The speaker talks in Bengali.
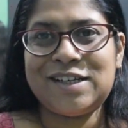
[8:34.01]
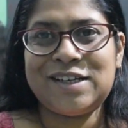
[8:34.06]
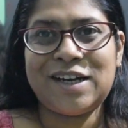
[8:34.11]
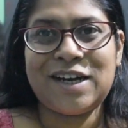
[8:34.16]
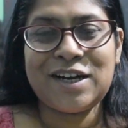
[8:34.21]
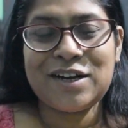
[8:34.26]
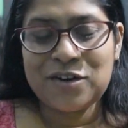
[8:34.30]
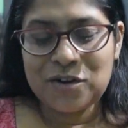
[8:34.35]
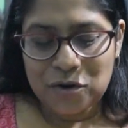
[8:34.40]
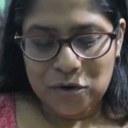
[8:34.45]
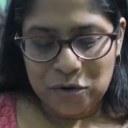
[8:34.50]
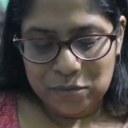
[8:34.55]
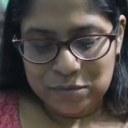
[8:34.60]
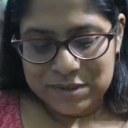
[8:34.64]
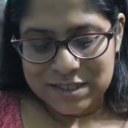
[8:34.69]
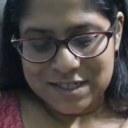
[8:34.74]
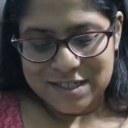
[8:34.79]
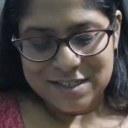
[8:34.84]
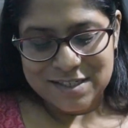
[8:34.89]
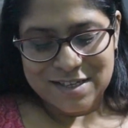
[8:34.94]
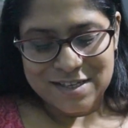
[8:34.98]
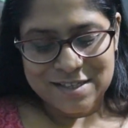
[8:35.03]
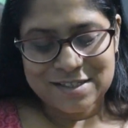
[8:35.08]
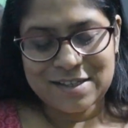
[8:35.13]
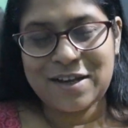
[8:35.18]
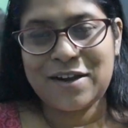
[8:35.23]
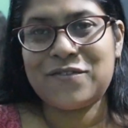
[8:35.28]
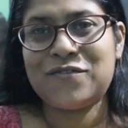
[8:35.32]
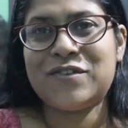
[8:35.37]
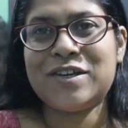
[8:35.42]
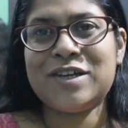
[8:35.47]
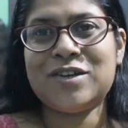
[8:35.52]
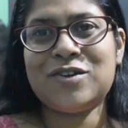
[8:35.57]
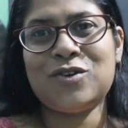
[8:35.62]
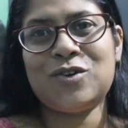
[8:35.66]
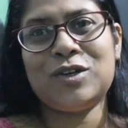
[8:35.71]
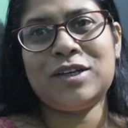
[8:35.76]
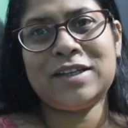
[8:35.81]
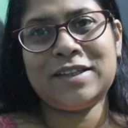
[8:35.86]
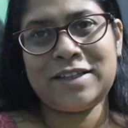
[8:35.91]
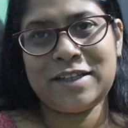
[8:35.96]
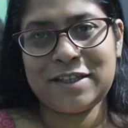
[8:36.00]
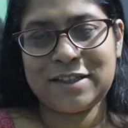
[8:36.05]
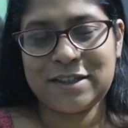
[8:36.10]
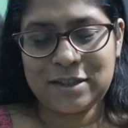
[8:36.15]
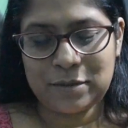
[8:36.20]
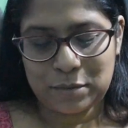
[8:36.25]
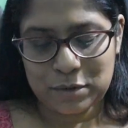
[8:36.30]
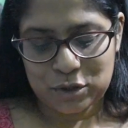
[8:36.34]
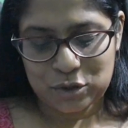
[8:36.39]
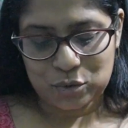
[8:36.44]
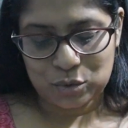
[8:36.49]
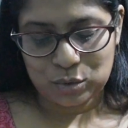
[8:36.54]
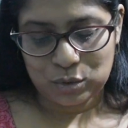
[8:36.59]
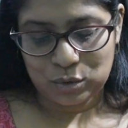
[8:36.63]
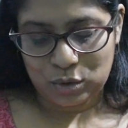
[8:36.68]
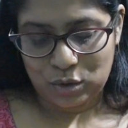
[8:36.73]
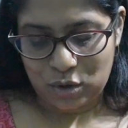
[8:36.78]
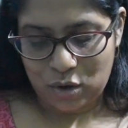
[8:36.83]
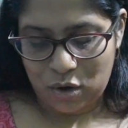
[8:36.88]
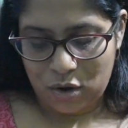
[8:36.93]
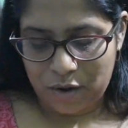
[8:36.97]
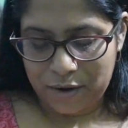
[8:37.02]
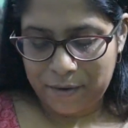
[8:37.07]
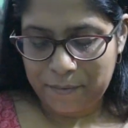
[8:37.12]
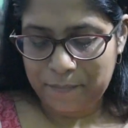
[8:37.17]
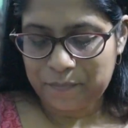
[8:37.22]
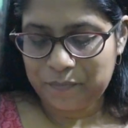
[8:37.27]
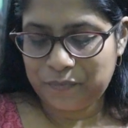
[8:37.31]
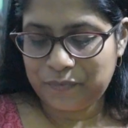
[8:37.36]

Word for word: নানান রকম জিনিসের সার্ভিং করলে দেখতে বেশ সুন্দর হয়